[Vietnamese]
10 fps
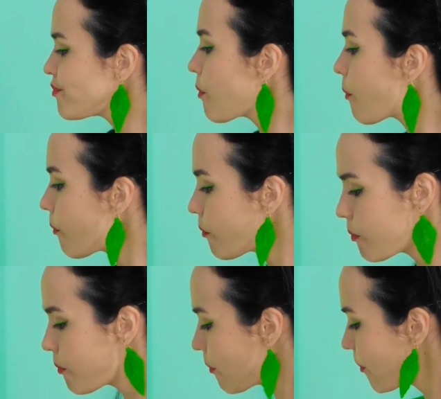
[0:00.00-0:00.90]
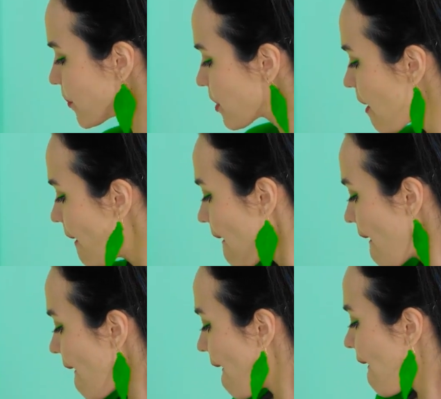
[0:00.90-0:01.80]
uh-huh.
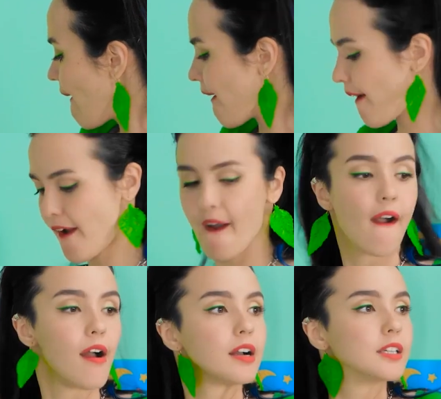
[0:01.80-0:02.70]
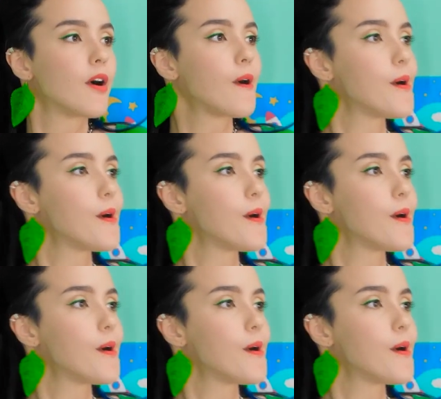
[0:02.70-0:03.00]
Sẽ được đấy. uh.